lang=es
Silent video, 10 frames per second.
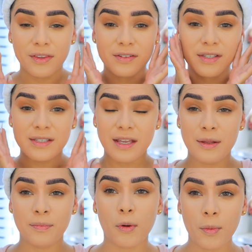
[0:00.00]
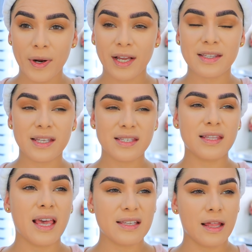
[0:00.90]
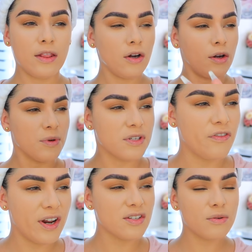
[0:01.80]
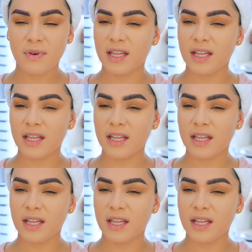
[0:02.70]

Entonces, es como para que estés tiesa, ¿no? Como si fueras un